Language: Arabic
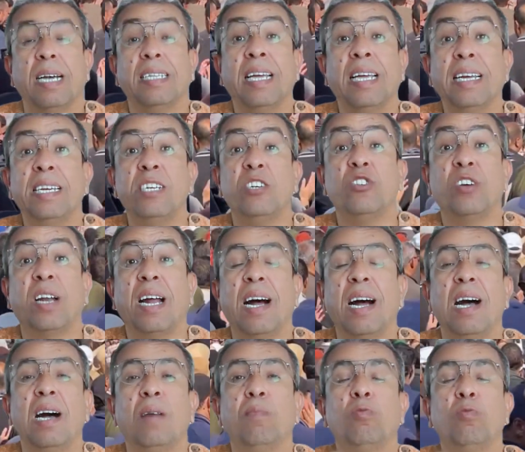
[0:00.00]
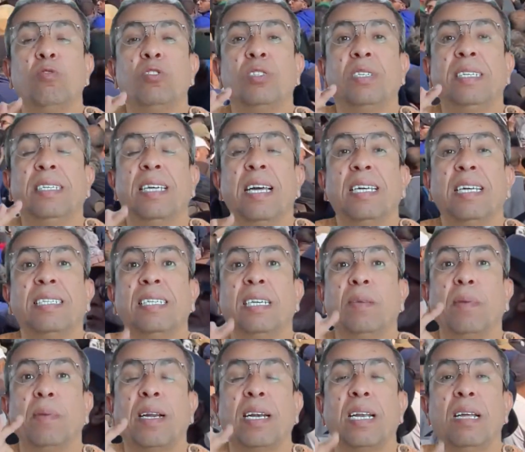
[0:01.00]
هذا اجرام
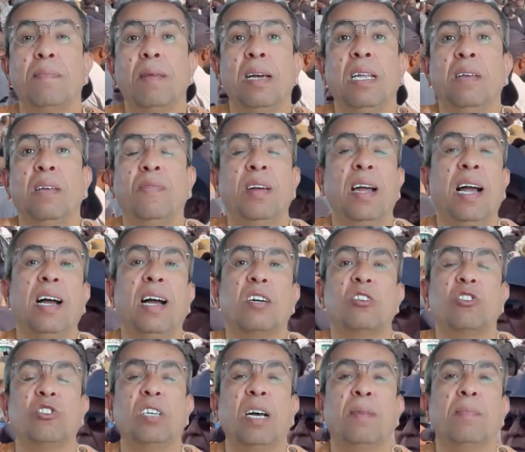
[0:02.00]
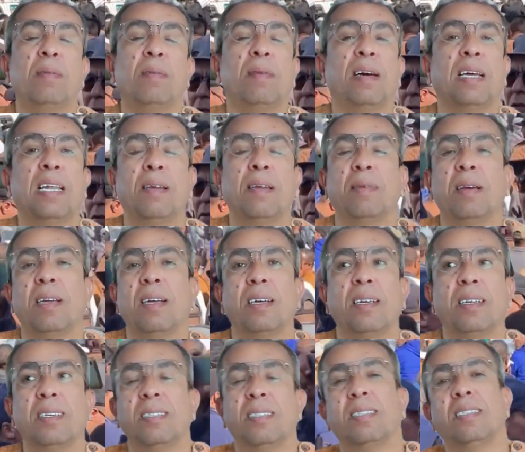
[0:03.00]
سياسي برلماني في حق الشعب المغربي
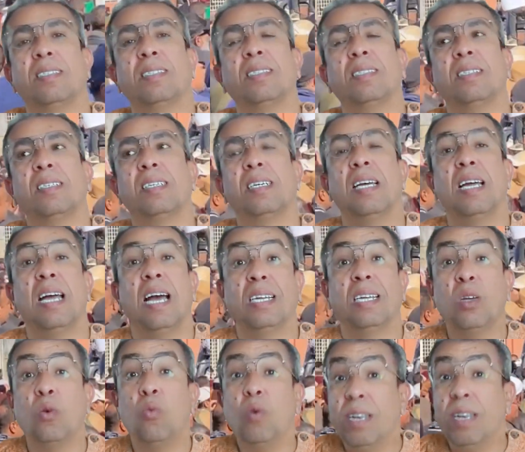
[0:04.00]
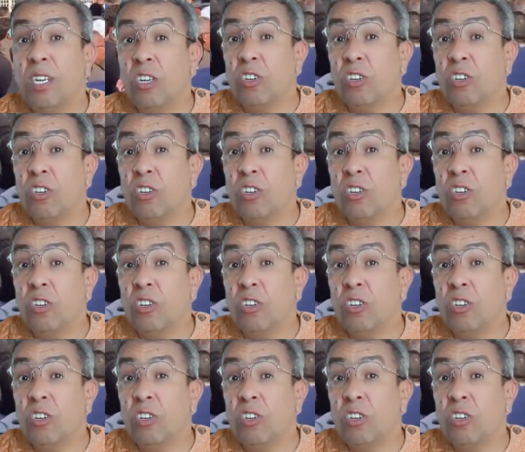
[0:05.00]
هذا هو